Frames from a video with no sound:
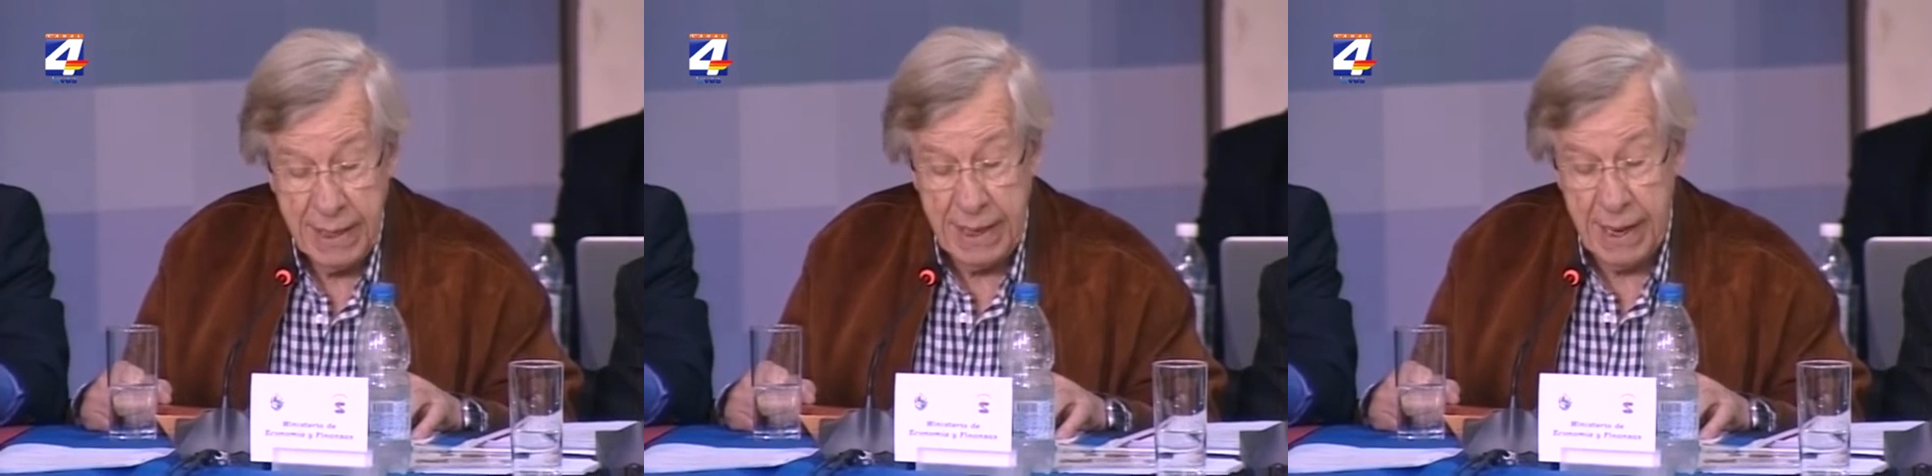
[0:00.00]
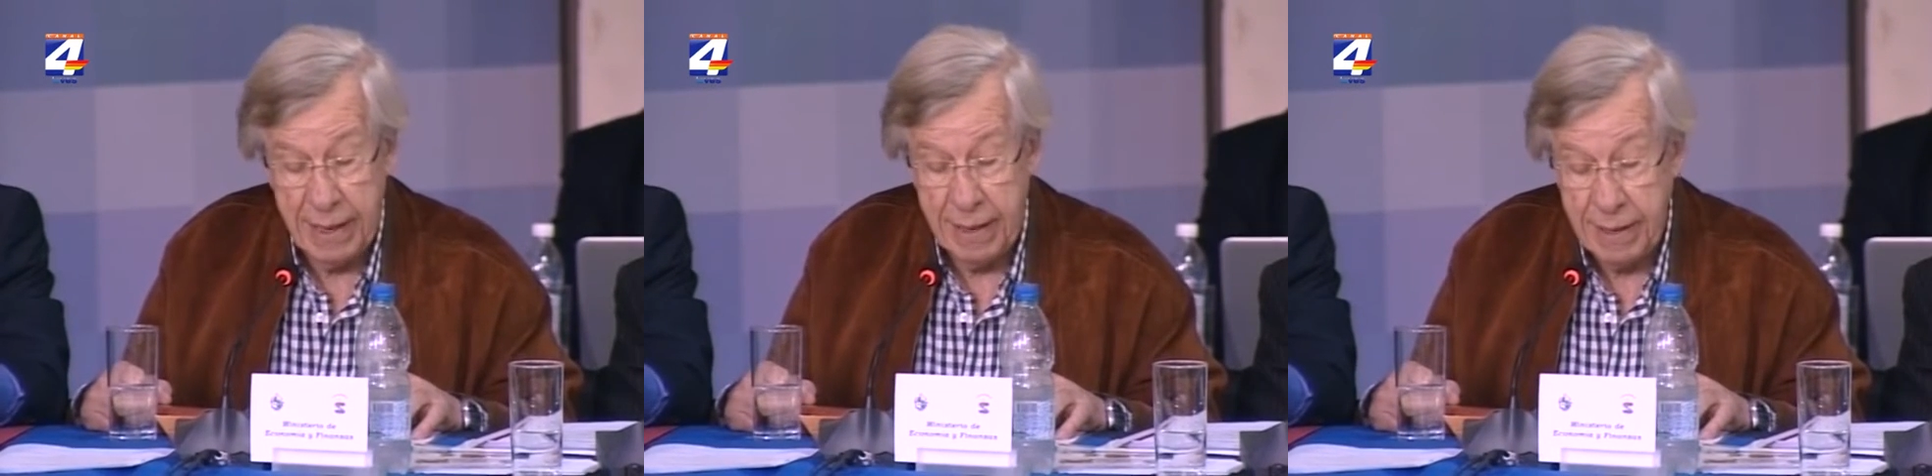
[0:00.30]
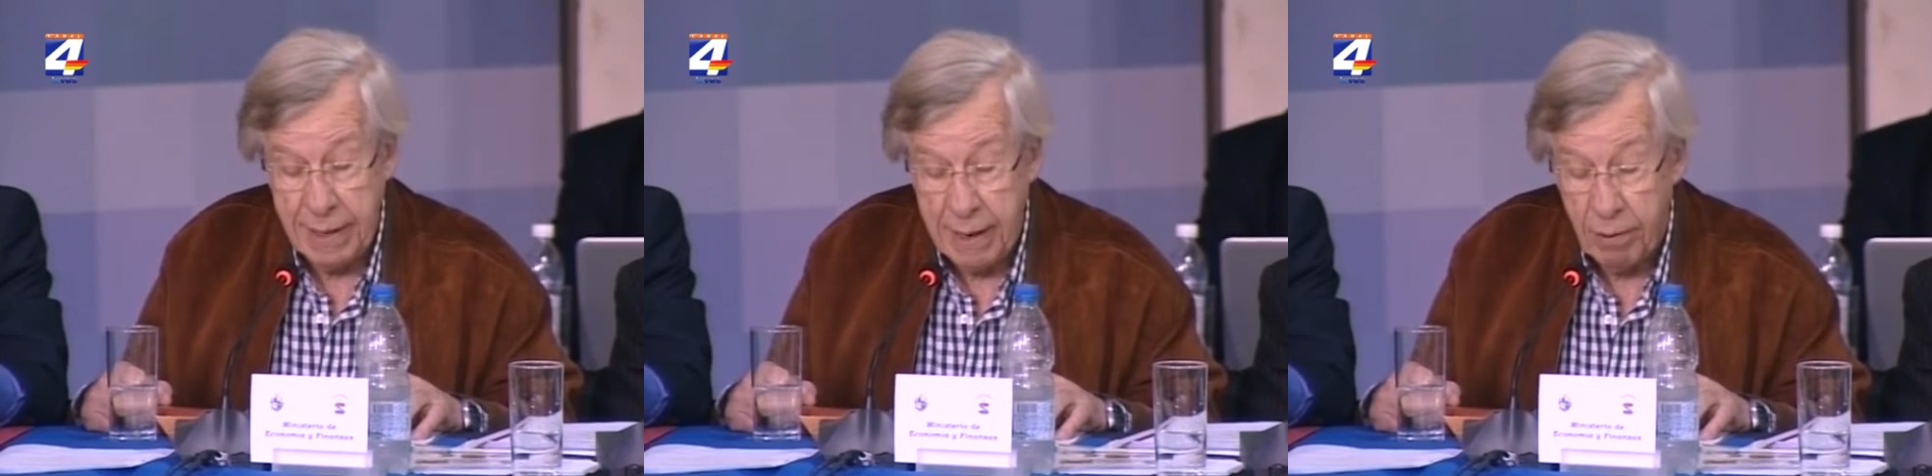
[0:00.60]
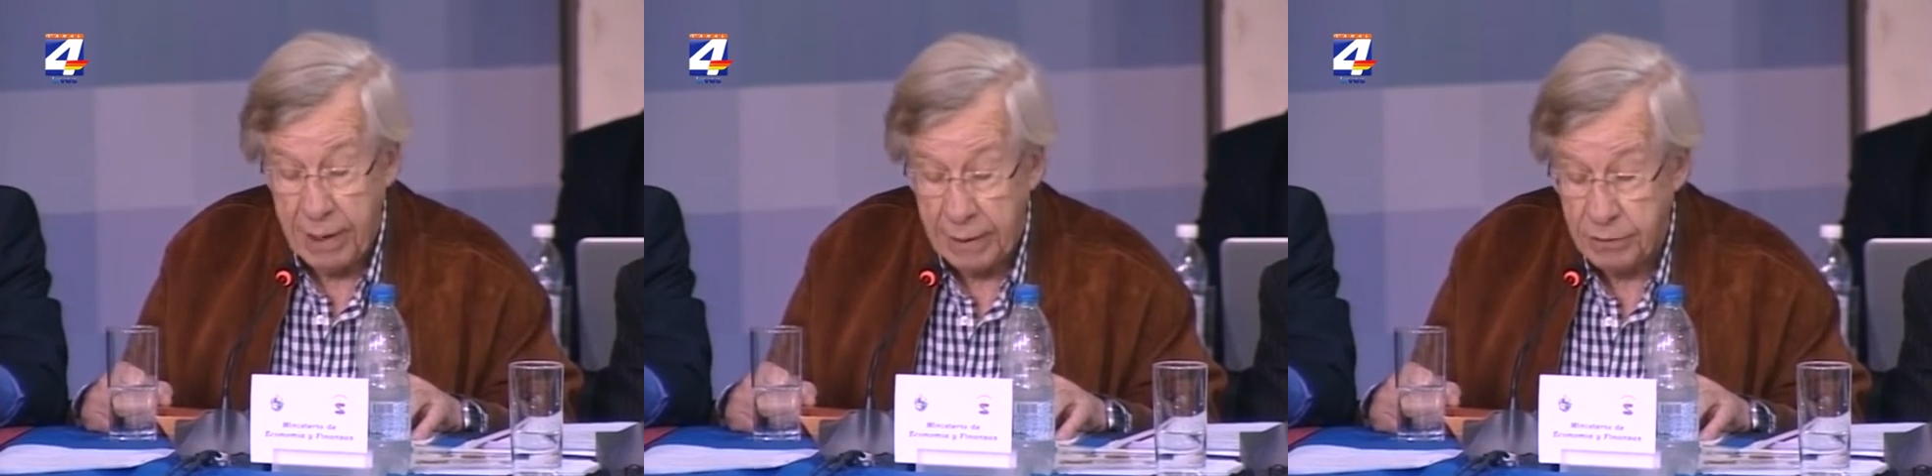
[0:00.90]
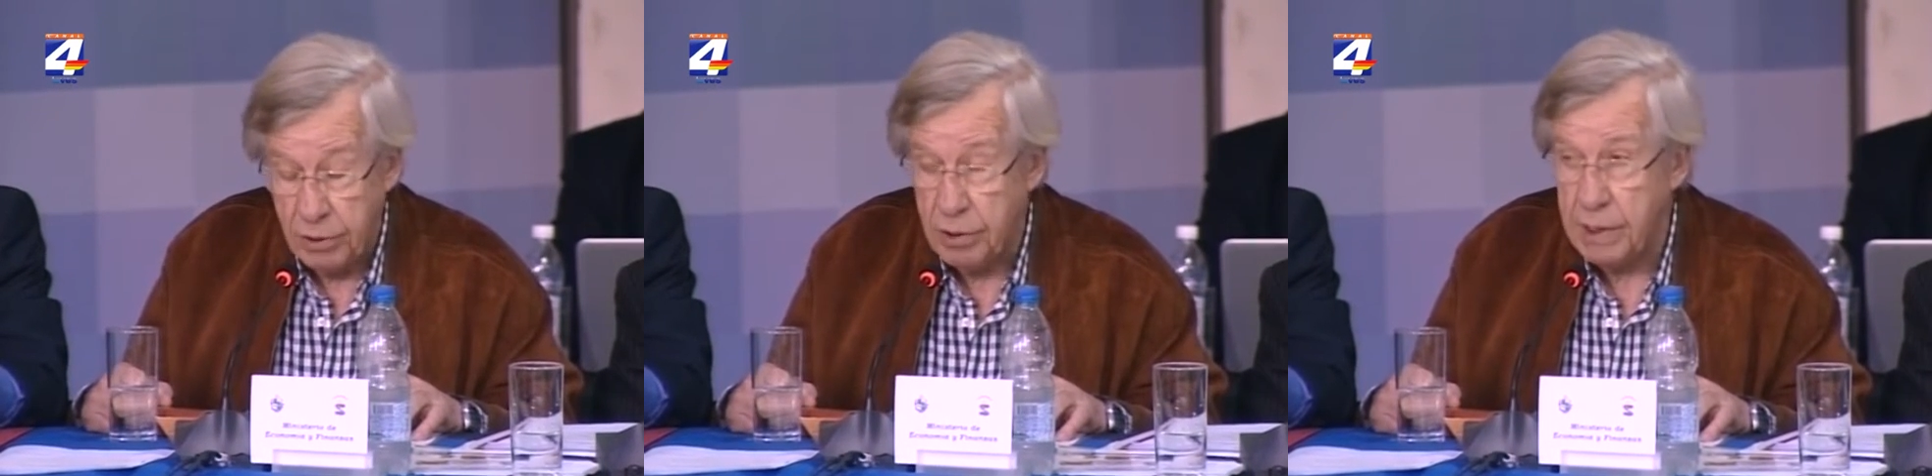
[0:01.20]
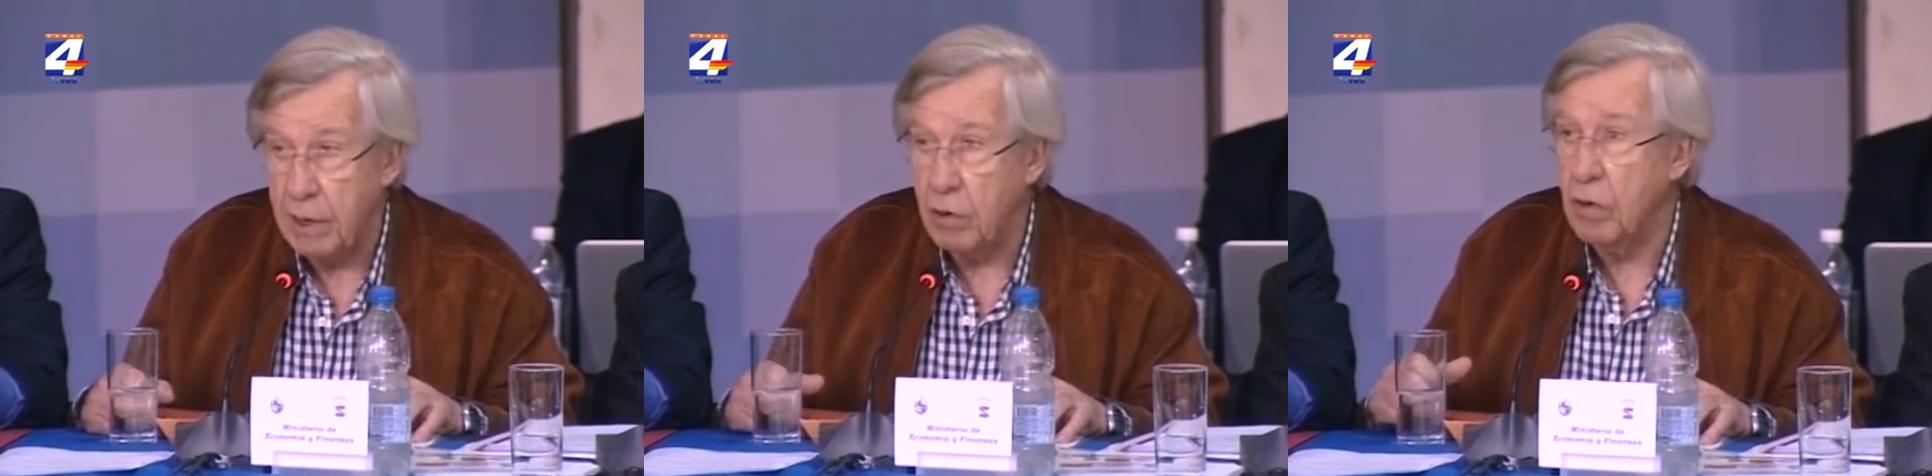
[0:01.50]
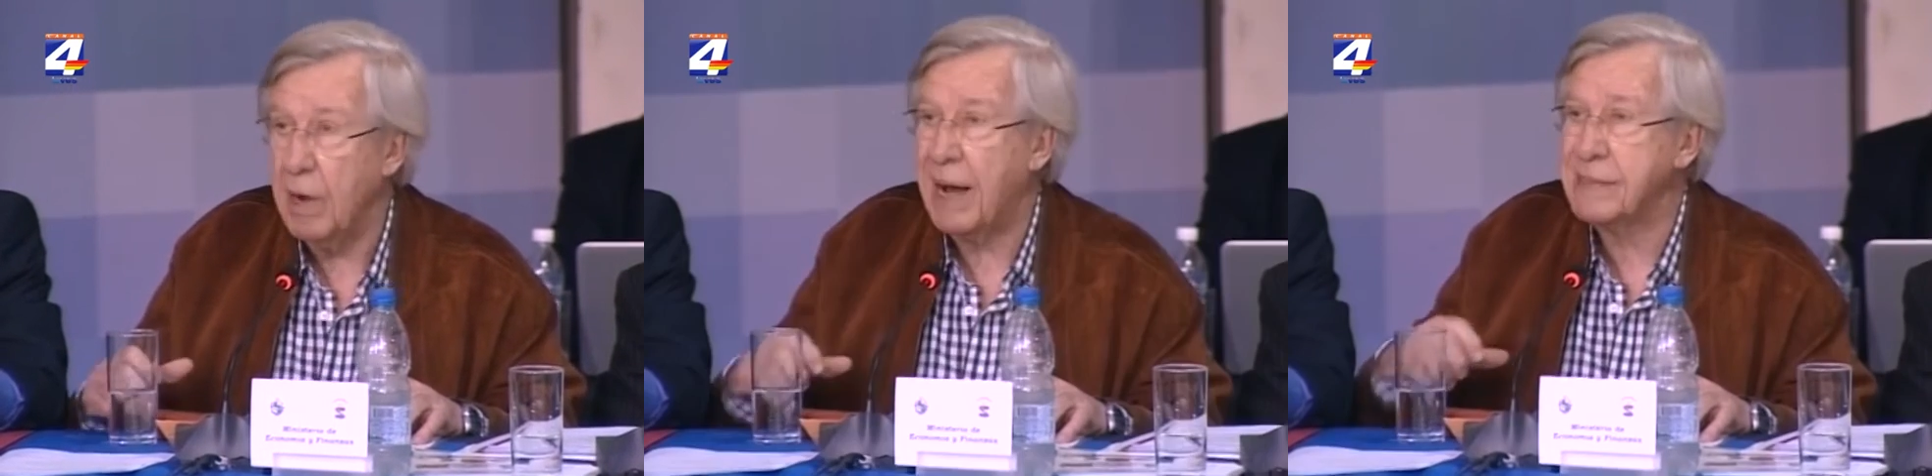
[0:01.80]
y las de dinero electrónico,